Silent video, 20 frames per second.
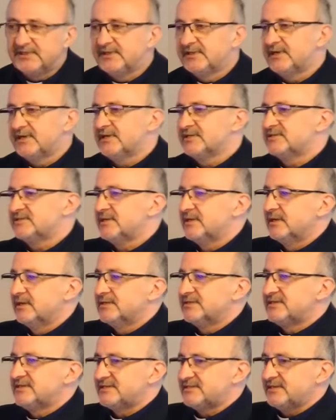teraz
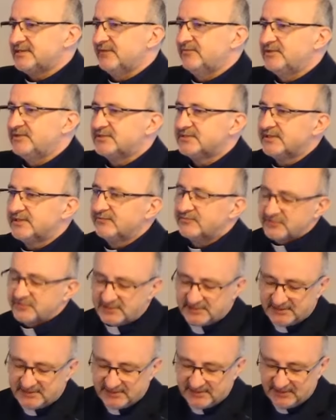zestawić te
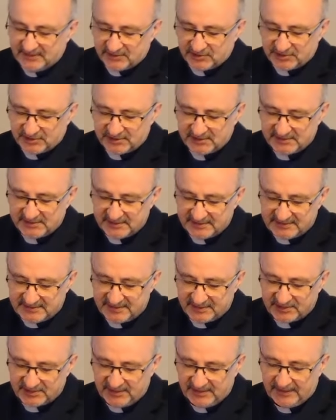wszystkie trzy
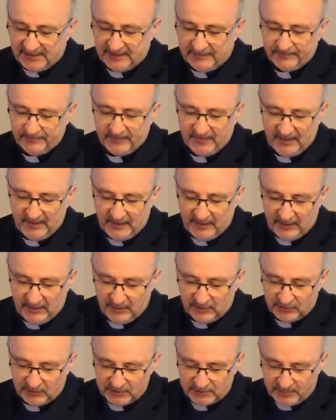znaczenia,
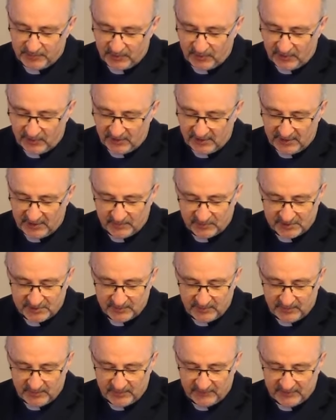to spokojnie
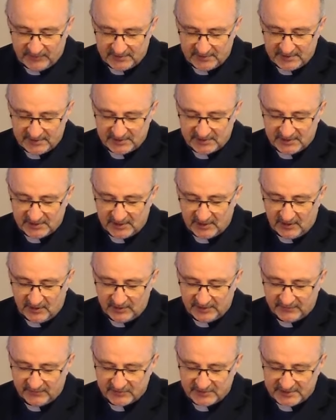możemy powiedzieć, że
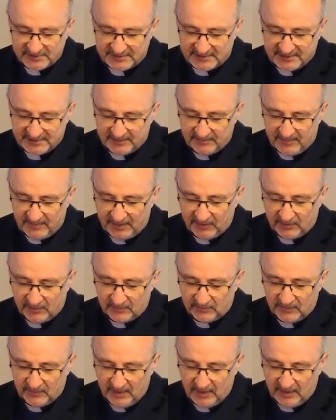one wszystkie
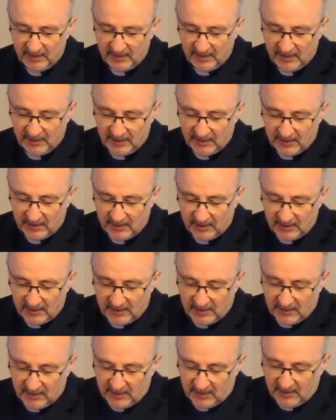mają
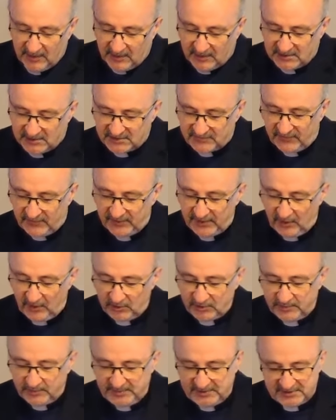swoje
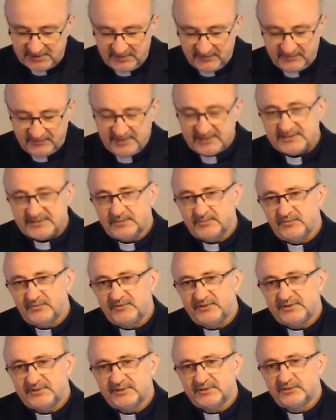odbicie w
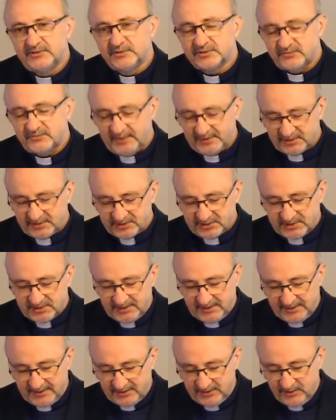niesamowitych
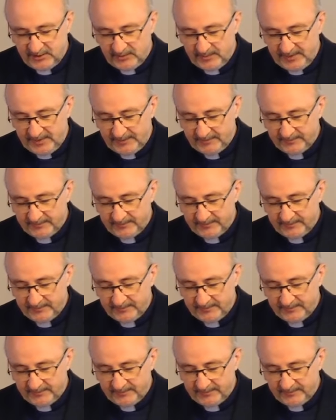doświadczeniach Joba,